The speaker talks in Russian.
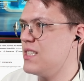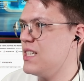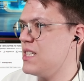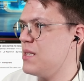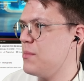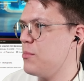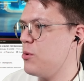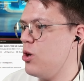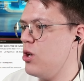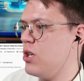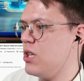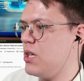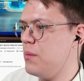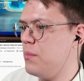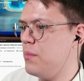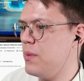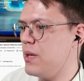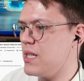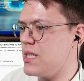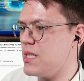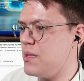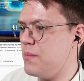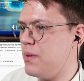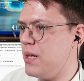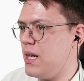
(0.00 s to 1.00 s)
С этим роликом мы
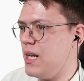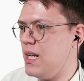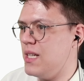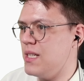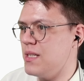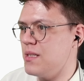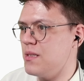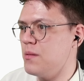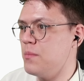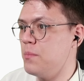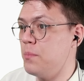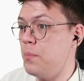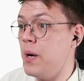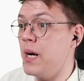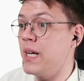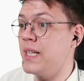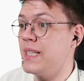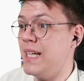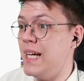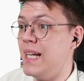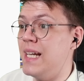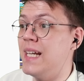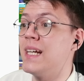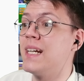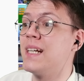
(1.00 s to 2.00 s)
разобрались.
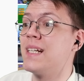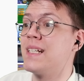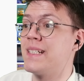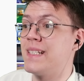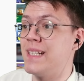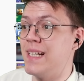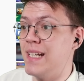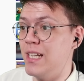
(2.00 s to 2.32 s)
Погнали к